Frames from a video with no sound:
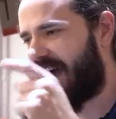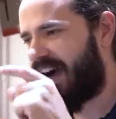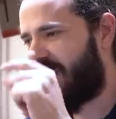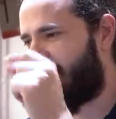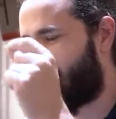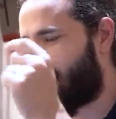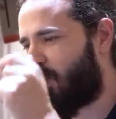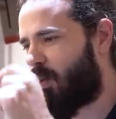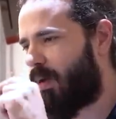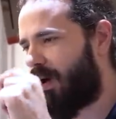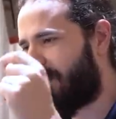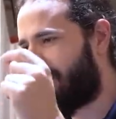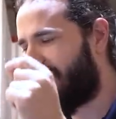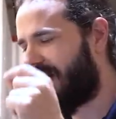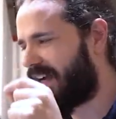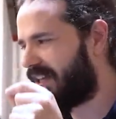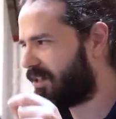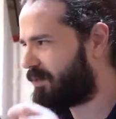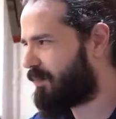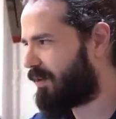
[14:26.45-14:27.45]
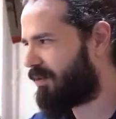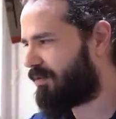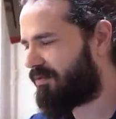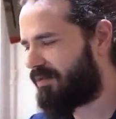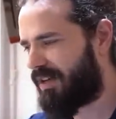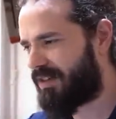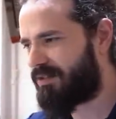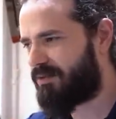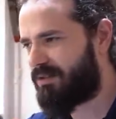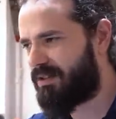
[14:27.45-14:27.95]
algo a mais pelo
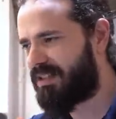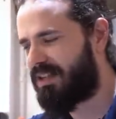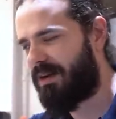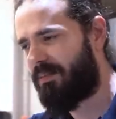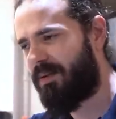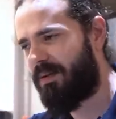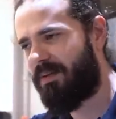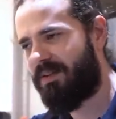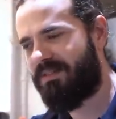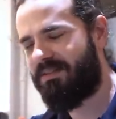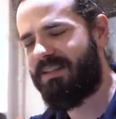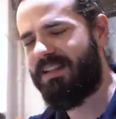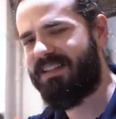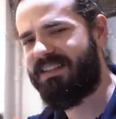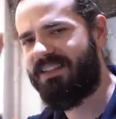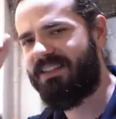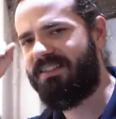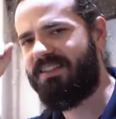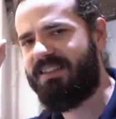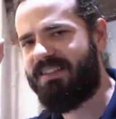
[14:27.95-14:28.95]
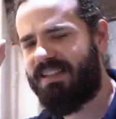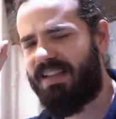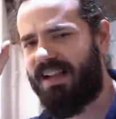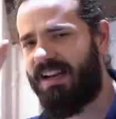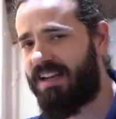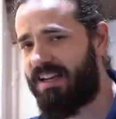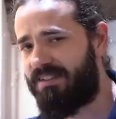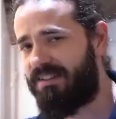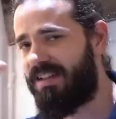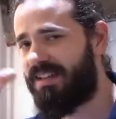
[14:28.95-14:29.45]
fato do escapamento estar tá sendo
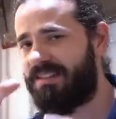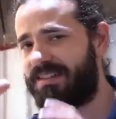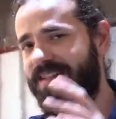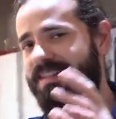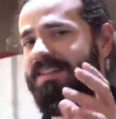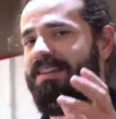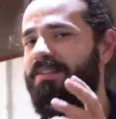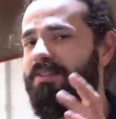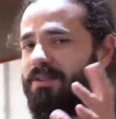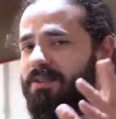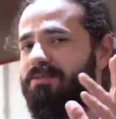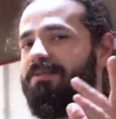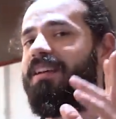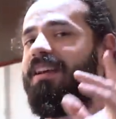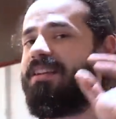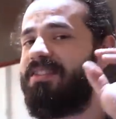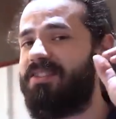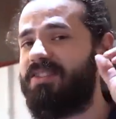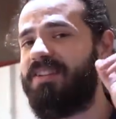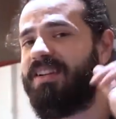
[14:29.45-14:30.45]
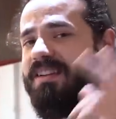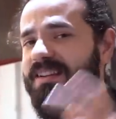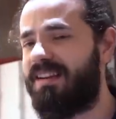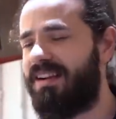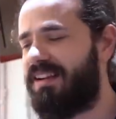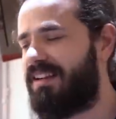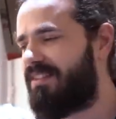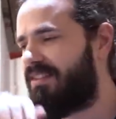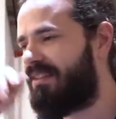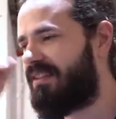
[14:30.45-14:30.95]
instalado e a central não estar tá
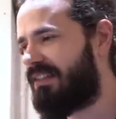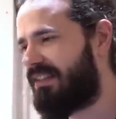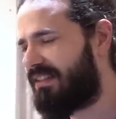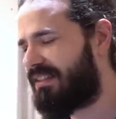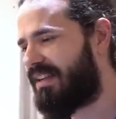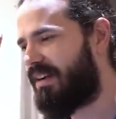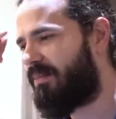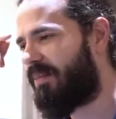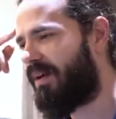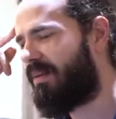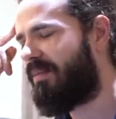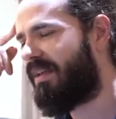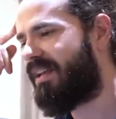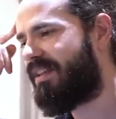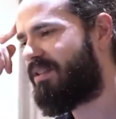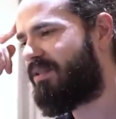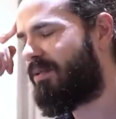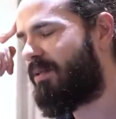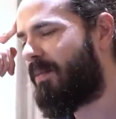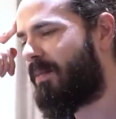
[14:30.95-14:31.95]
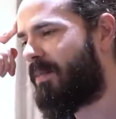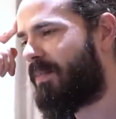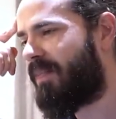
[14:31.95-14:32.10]
enxergando esse escapamento.